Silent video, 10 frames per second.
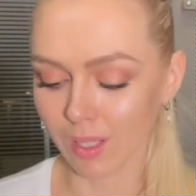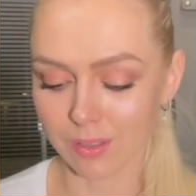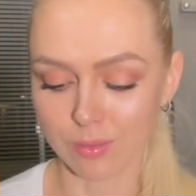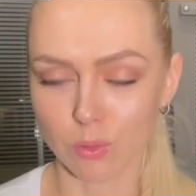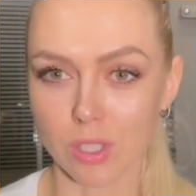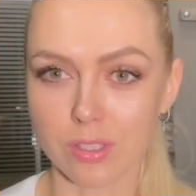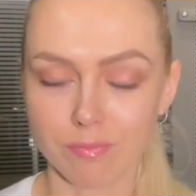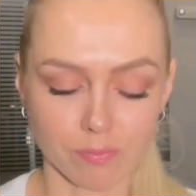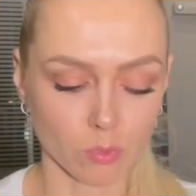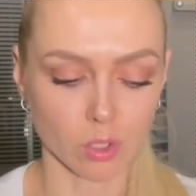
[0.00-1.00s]
У нас
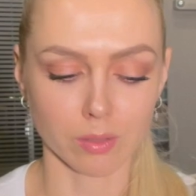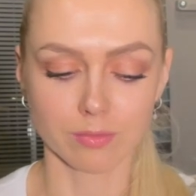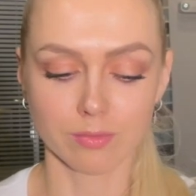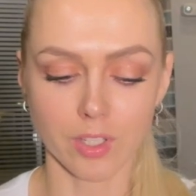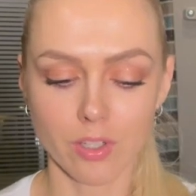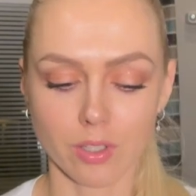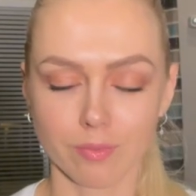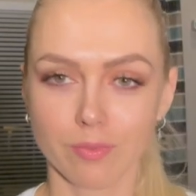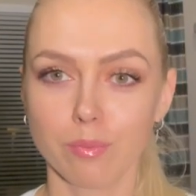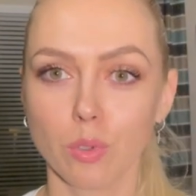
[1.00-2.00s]
уже вечер,
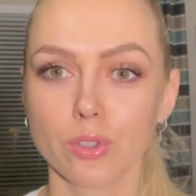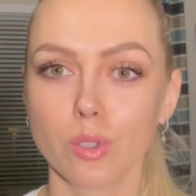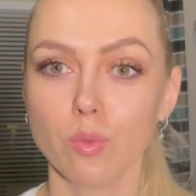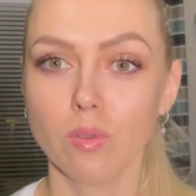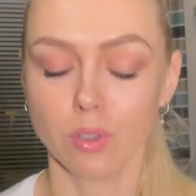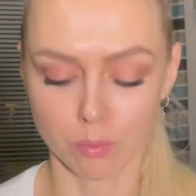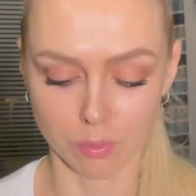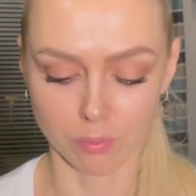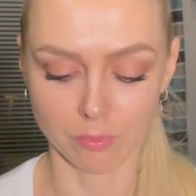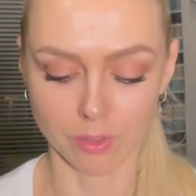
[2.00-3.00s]
пол седьмого,
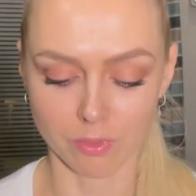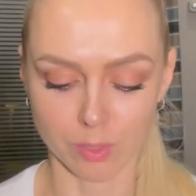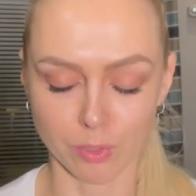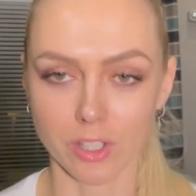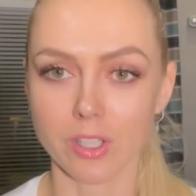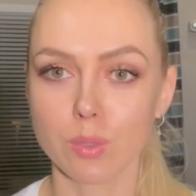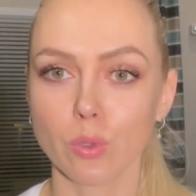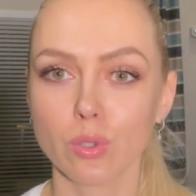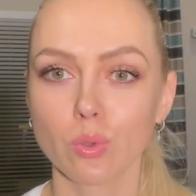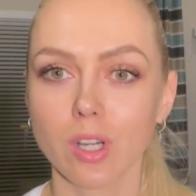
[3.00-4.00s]
весь макияж мой
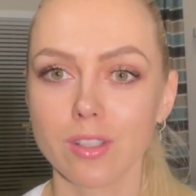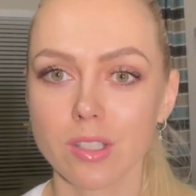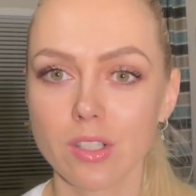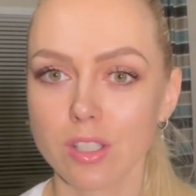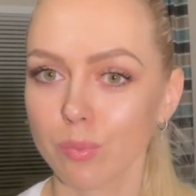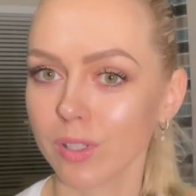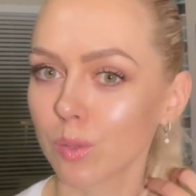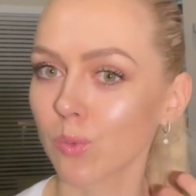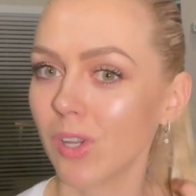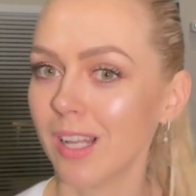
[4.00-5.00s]
с утра держится,
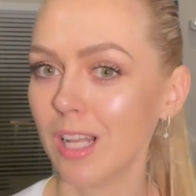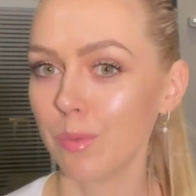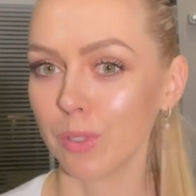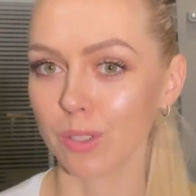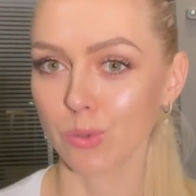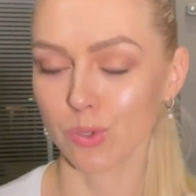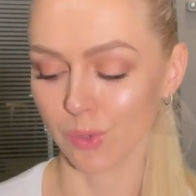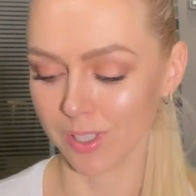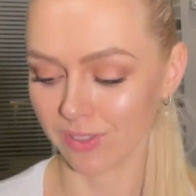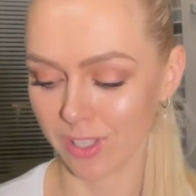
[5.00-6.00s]
поэтому приношу
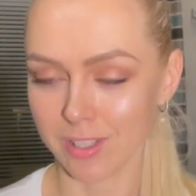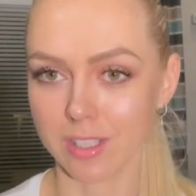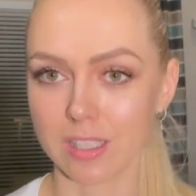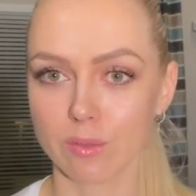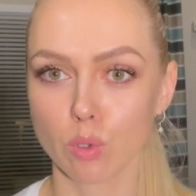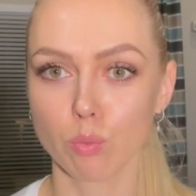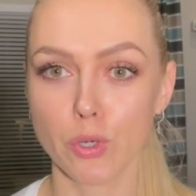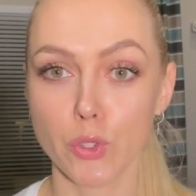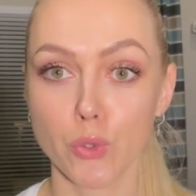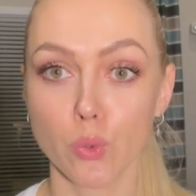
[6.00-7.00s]
свои извинения, если я вдруг
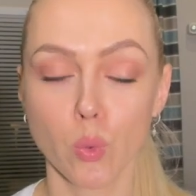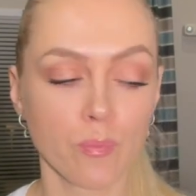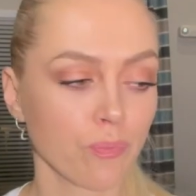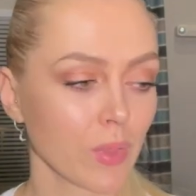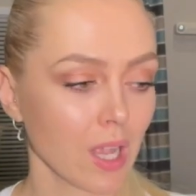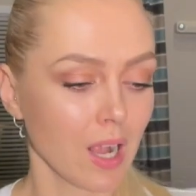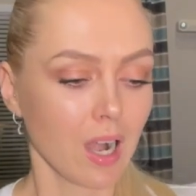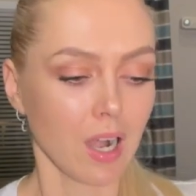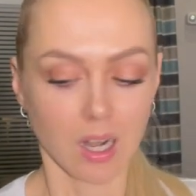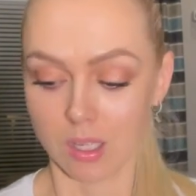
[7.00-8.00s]
блестю.
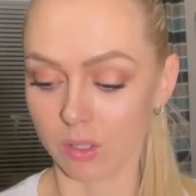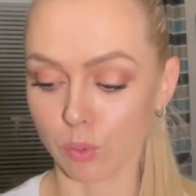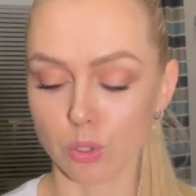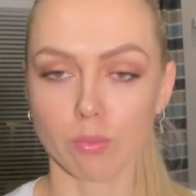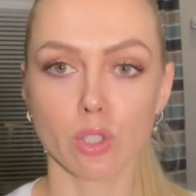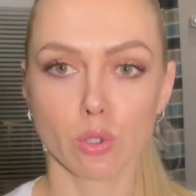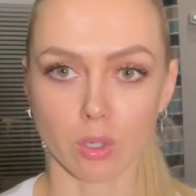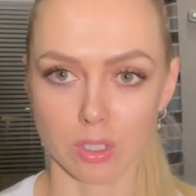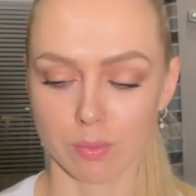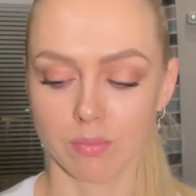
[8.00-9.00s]
В общем, еще
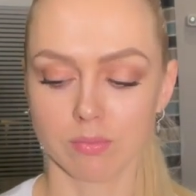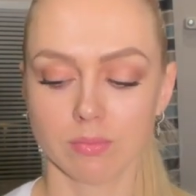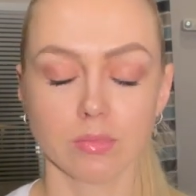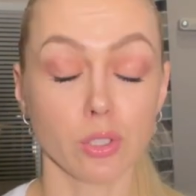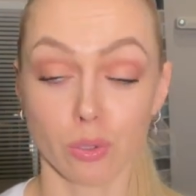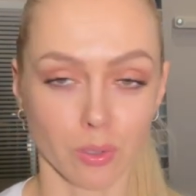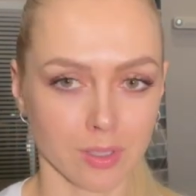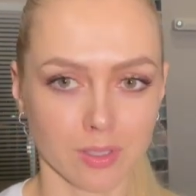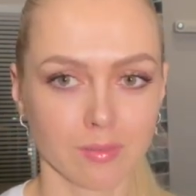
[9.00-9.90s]
раз, еще раз.